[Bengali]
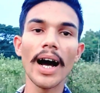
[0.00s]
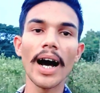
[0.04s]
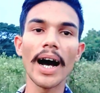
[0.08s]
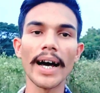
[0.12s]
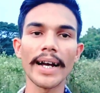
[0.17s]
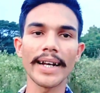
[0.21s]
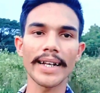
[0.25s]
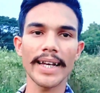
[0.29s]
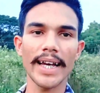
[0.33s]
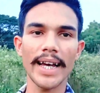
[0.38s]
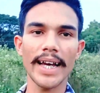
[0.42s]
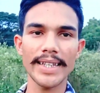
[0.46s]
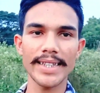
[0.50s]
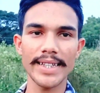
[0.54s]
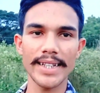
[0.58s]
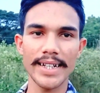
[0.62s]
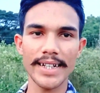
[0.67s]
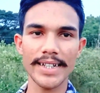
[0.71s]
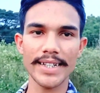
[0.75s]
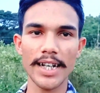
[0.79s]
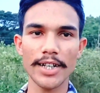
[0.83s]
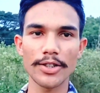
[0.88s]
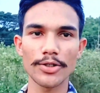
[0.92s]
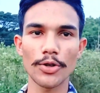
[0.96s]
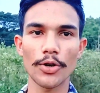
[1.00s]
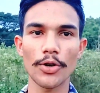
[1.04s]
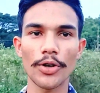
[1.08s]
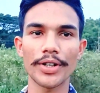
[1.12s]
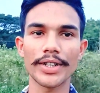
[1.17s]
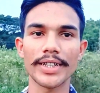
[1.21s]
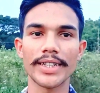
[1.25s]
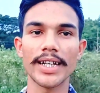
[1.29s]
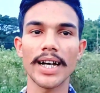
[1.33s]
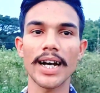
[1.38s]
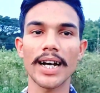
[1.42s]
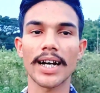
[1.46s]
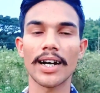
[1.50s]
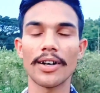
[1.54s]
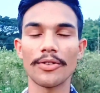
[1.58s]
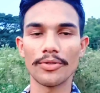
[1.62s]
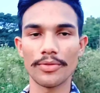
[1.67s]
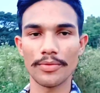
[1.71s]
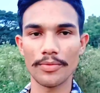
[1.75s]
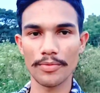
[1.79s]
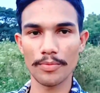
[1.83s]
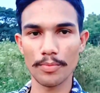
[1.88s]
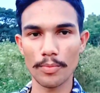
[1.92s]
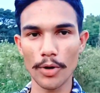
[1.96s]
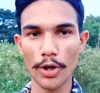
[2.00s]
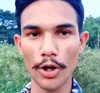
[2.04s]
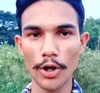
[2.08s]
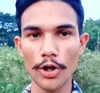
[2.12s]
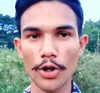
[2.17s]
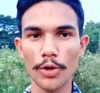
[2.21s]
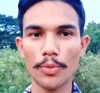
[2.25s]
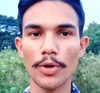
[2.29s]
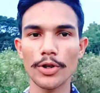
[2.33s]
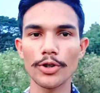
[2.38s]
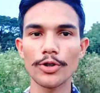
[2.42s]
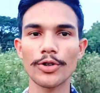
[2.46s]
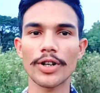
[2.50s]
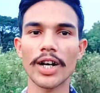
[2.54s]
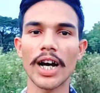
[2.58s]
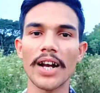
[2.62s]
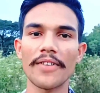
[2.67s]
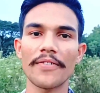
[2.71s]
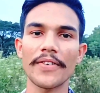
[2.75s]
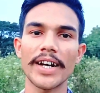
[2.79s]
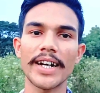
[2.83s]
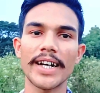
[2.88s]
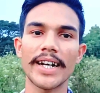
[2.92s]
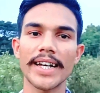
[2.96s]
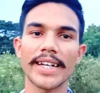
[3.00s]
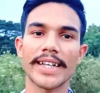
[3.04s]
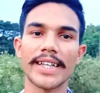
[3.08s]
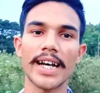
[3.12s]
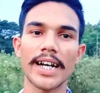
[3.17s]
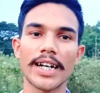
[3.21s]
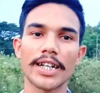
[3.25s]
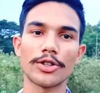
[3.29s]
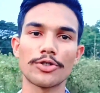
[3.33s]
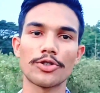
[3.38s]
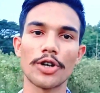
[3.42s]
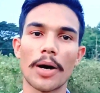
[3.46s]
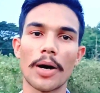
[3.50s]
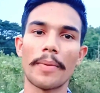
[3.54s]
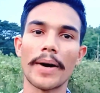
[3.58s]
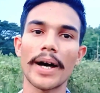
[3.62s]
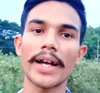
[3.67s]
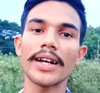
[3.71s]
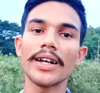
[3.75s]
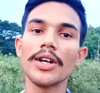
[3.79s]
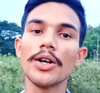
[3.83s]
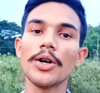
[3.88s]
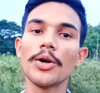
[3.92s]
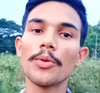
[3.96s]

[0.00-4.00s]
আর এই জিনিসটা যখন গিয়া বড়লোক বন্ধুর গার্লফ্রেন্ডে গিয়া কিন্তু আবার